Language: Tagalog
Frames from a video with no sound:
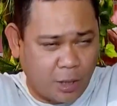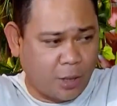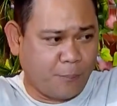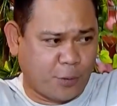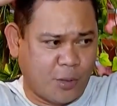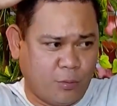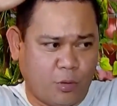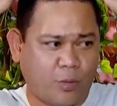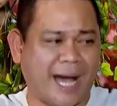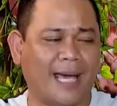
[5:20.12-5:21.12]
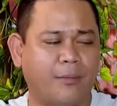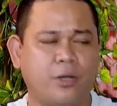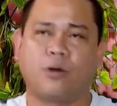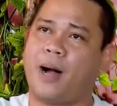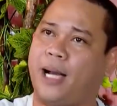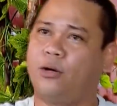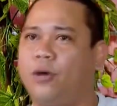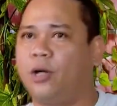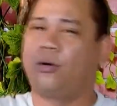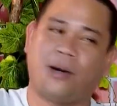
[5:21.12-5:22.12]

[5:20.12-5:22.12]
mo lang yung puyo mo. Kaya mo yun, pa ganun-ganun